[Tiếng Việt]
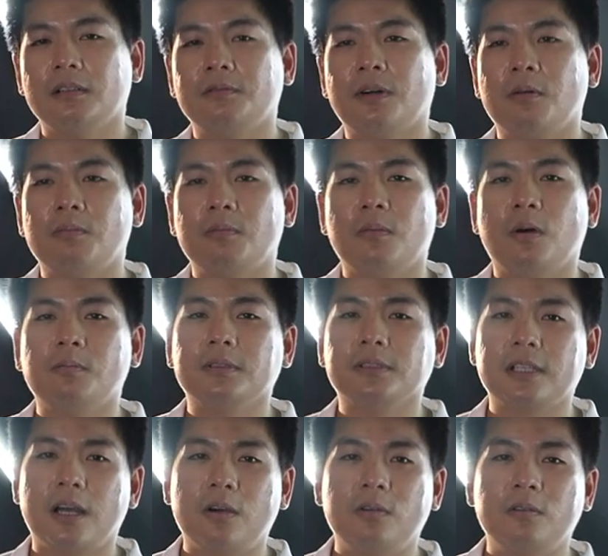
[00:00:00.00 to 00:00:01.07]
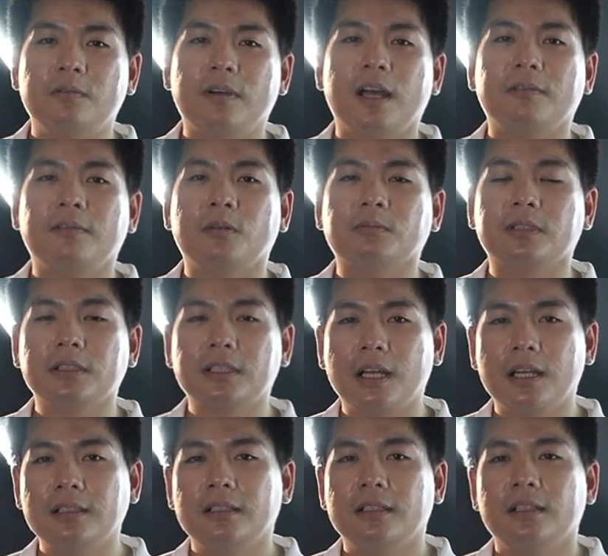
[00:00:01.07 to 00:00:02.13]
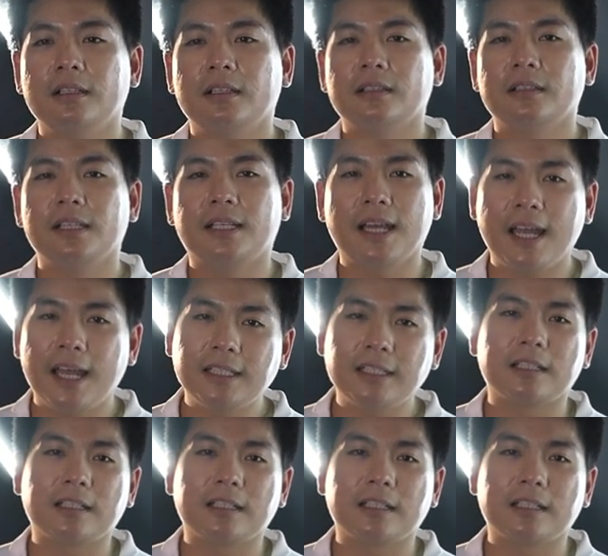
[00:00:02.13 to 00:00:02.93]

vòng một mười sáu và vòng tứ kết thì cả hai trận